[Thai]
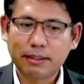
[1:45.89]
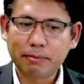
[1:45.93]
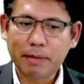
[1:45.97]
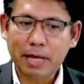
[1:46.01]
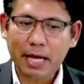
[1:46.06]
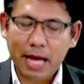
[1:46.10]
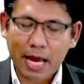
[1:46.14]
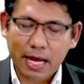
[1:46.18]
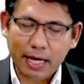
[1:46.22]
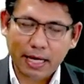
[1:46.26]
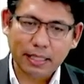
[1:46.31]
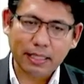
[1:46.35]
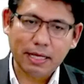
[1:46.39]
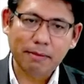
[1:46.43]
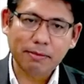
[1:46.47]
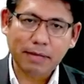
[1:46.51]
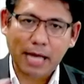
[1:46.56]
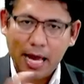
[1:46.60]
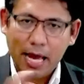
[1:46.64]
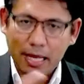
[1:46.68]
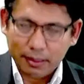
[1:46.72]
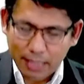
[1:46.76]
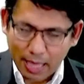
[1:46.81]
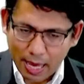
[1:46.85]
ไม่ได้กระ
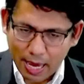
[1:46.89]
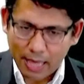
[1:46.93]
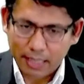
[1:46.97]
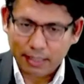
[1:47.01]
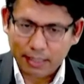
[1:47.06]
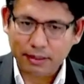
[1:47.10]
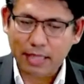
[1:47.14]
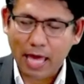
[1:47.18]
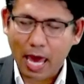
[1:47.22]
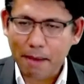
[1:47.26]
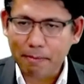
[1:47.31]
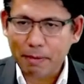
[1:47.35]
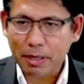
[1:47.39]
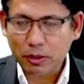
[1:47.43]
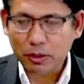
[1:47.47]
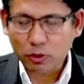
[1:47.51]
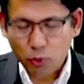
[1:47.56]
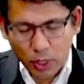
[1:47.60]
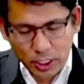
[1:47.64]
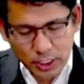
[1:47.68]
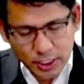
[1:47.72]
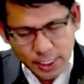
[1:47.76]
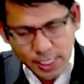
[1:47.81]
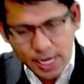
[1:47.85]
ทำการแทนแต่เป็น
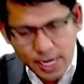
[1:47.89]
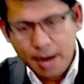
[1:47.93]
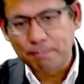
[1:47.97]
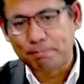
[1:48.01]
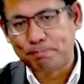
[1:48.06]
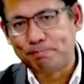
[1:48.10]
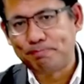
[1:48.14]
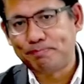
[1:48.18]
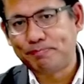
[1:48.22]
ตัวเชื่